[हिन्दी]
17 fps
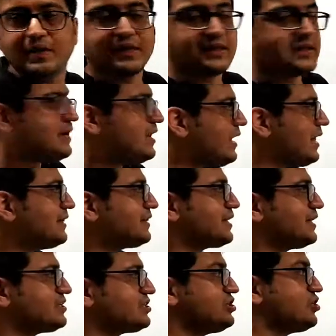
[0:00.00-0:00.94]
कितने लेंथ
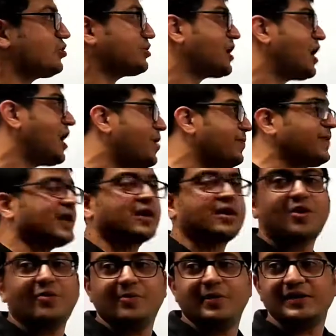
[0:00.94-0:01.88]
का चाहिए और कहां पे
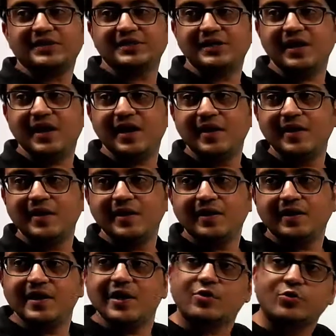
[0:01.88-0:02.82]
रखा होना चाहिए
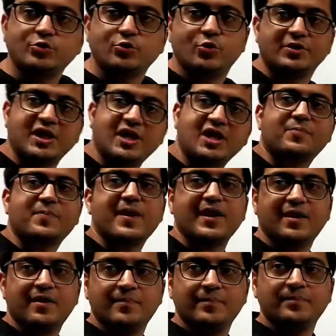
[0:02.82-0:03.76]
कि ये खुद को देख
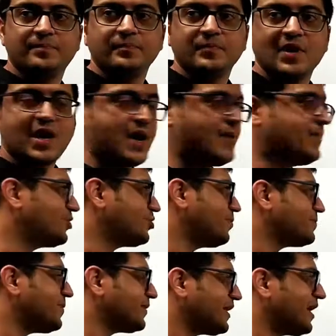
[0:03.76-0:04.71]
पाए अब मैं
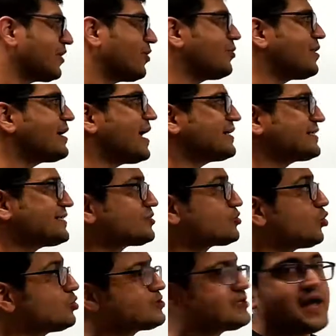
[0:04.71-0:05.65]
तुम्हें बता रहा हूं कि कैसे
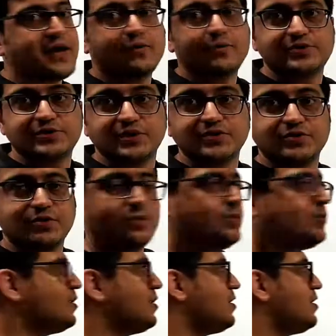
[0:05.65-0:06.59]
सोचना है क्वेश्चंस को
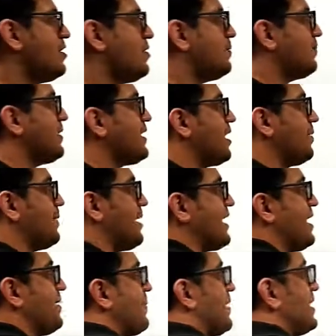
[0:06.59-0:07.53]
भाई
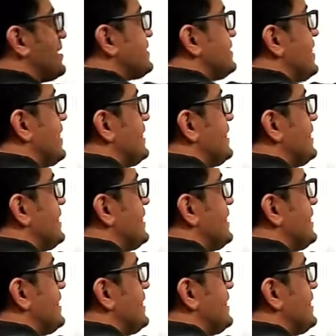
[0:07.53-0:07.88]
हमारे पास ये